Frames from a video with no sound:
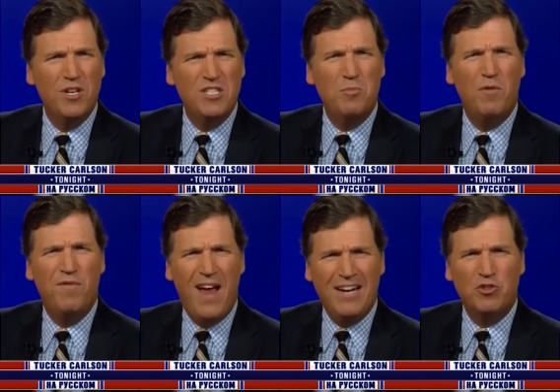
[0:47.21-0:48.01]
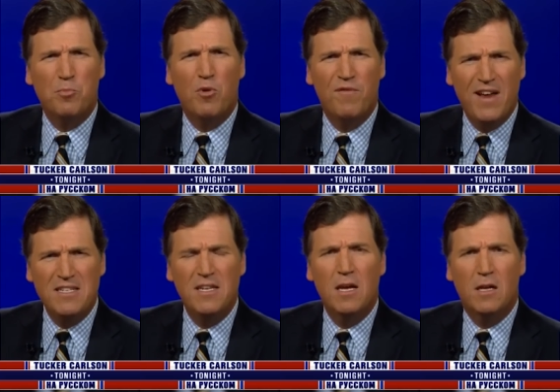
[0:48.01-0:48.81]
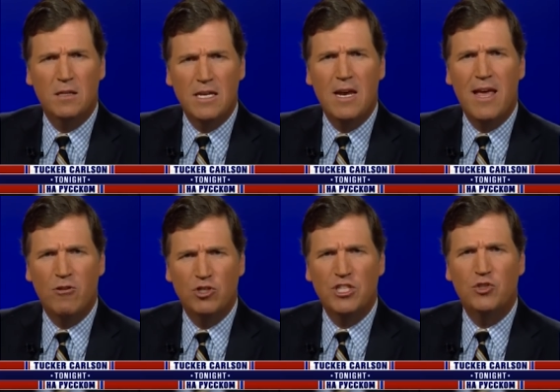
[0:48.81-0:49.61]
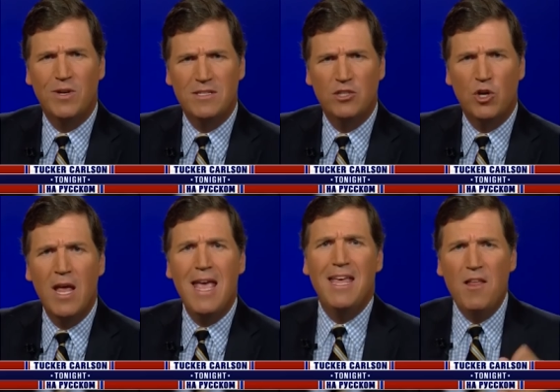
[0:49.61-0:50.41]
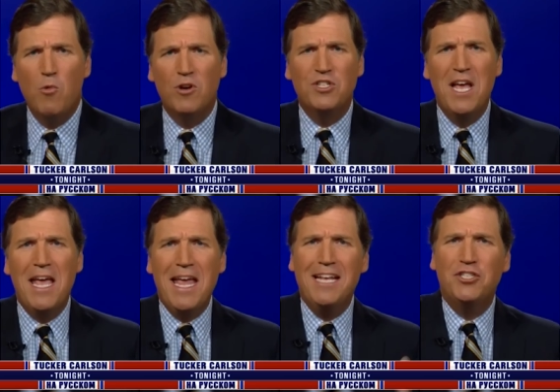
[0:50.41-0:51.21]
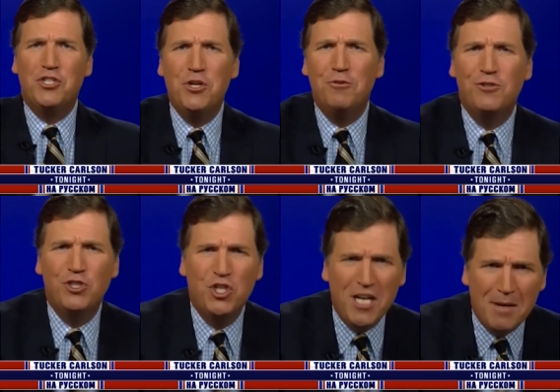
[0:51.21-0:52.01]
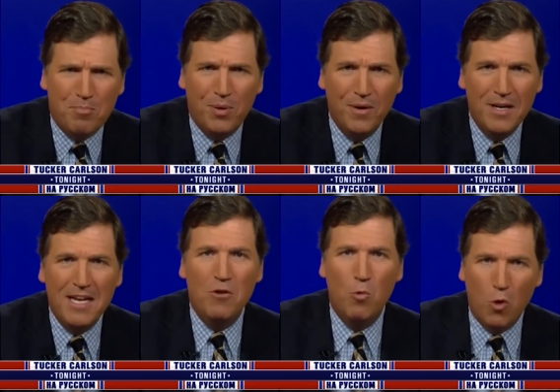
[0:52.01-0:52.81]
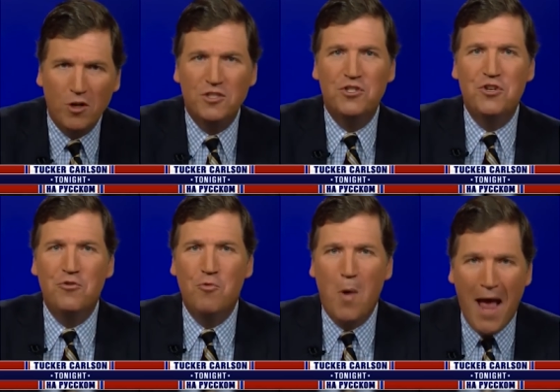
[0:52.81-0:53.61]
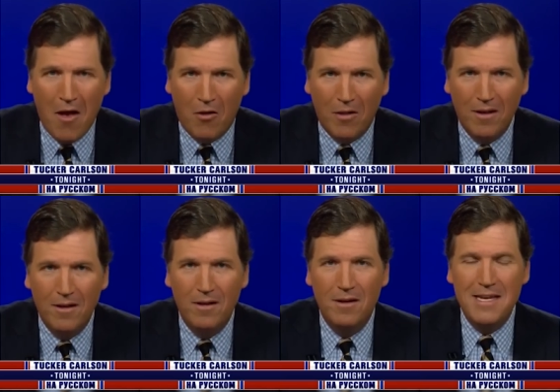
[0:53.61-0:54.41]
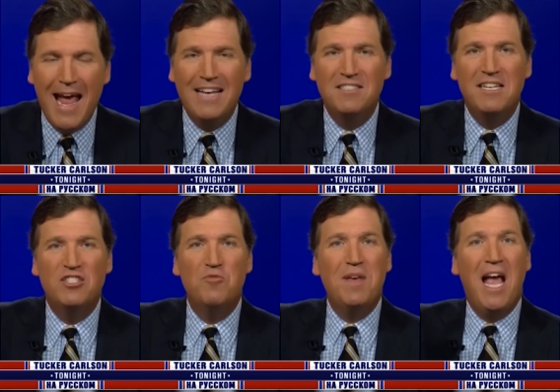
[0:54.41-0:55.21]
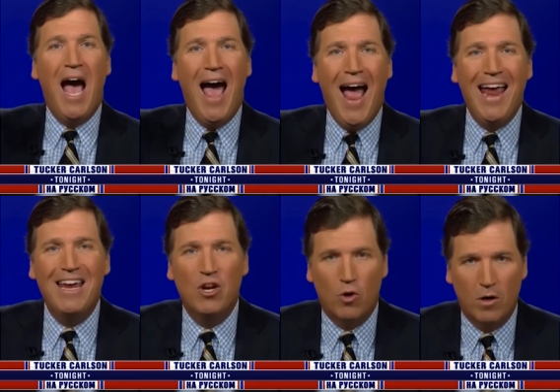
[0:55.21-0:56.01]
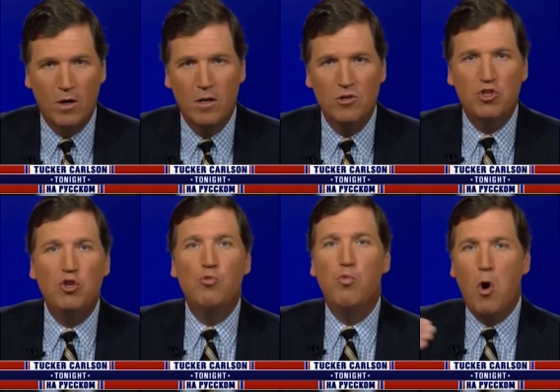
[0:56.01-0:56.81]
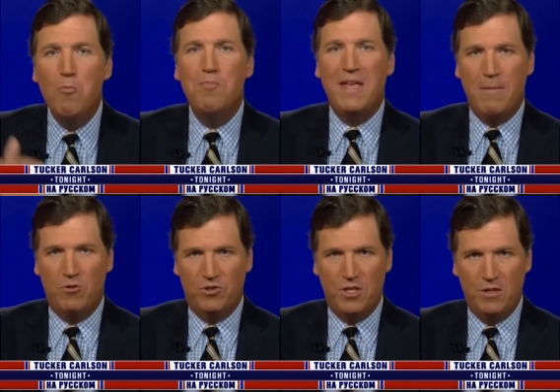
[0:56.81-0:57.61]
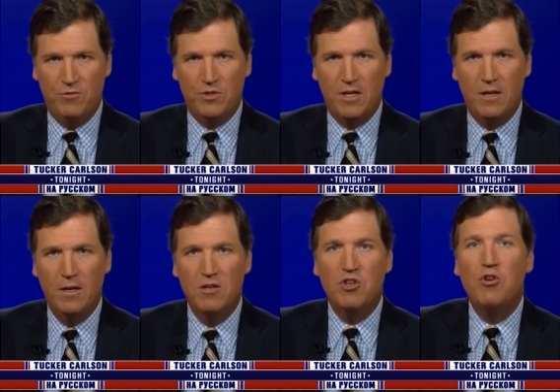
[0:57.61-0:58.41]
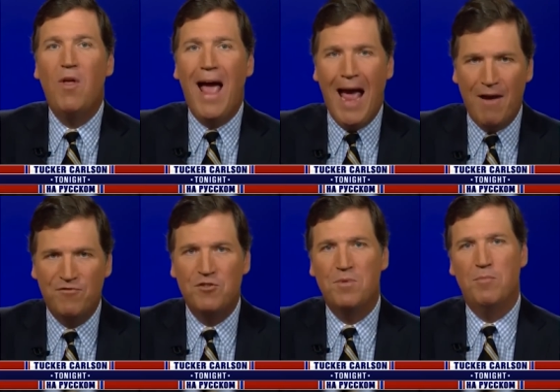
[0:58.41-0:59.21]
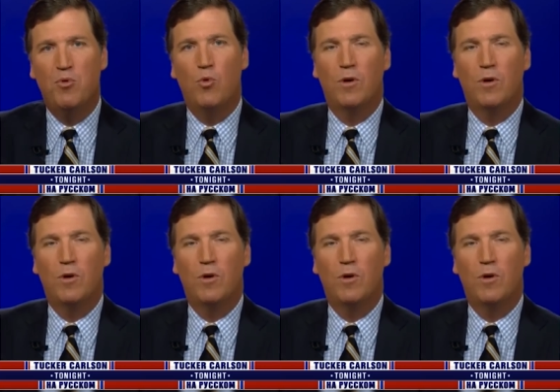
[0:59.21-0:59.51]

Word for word: что принципиально для перехода к чистой энергии». Другими словами, оно слишком дешевое и слишком хорошо работает. Бензин должен быть дороже, чтобы вы не могли его использовать. Так что вам нужно быть